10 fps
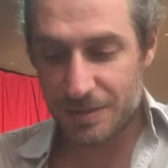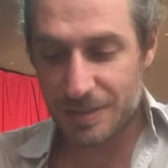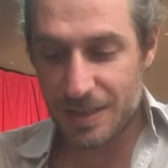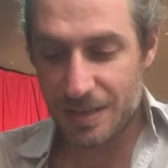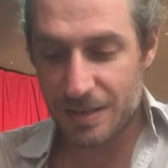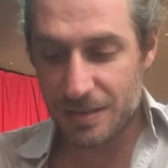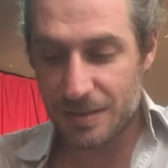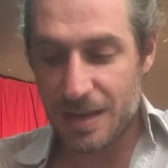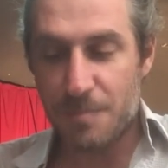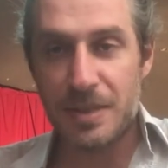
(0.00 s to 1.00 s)

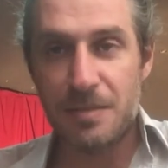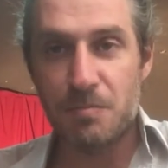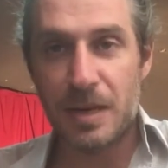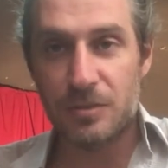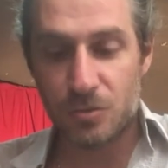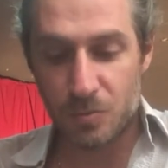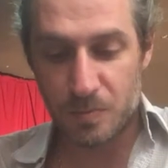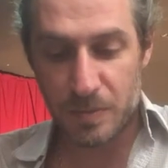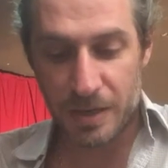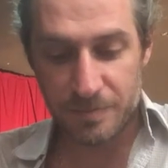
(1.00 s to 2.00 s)
tienen la misma
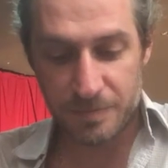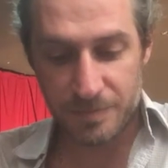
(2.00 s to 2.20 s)
tumba